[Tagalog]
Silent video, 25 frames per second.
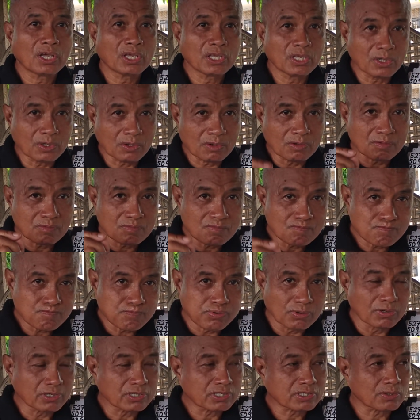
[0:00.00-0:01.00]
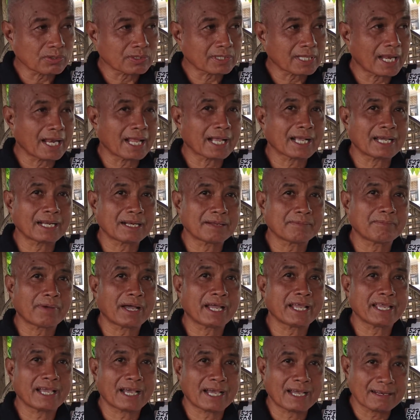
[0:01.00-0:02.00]
yung pulso talaga ng
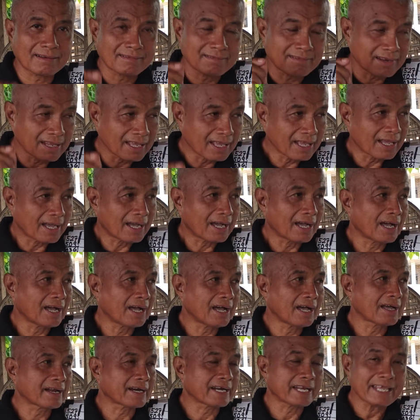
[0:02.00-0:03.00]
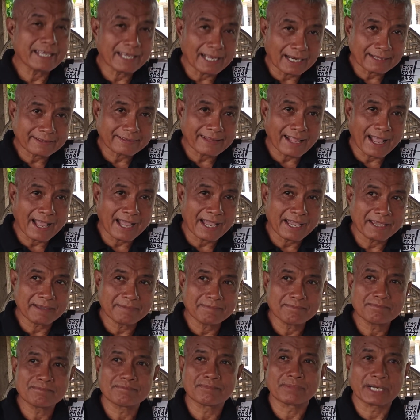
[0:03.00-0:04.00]
bayan uh, real
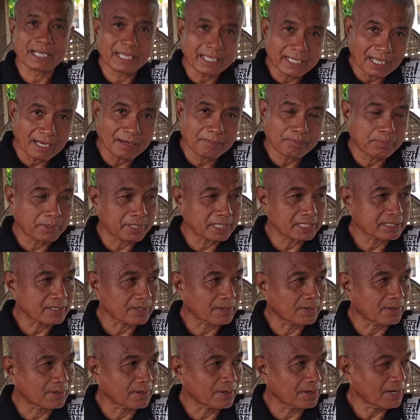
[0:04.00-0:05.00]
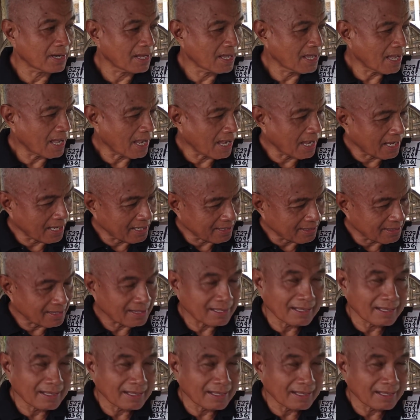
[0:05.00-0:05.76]
time, real person at